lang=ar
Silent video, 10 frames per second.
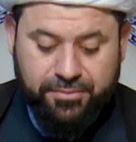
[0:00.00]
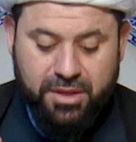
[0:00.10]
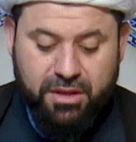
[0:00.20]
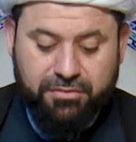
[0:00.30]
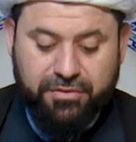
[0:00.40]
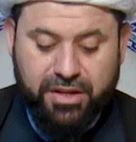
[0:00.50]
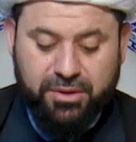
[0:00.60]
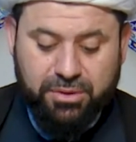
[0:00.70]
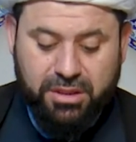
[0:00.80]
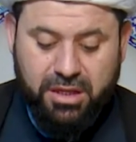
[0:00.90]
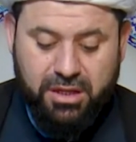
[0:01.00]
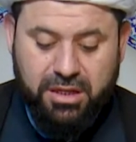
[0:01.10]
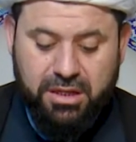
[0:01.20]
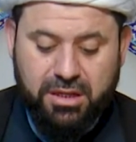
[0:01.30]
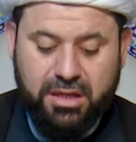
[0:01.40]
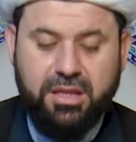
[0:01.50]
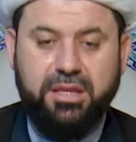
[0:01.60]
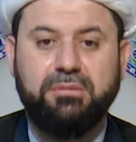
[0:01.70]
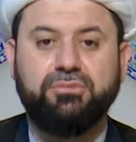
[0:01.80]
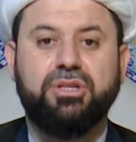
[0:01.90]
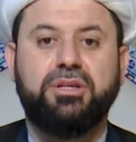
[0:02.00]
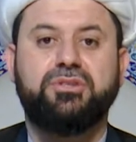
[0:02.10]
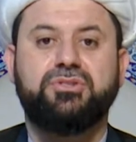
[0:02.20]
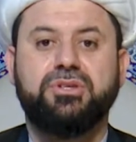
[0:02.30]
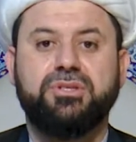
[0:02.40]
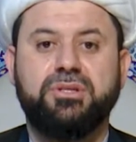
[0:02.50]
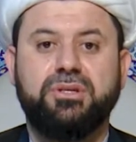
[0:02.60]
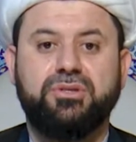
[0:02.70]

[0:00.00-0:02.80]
فيطهر هذا المتنجس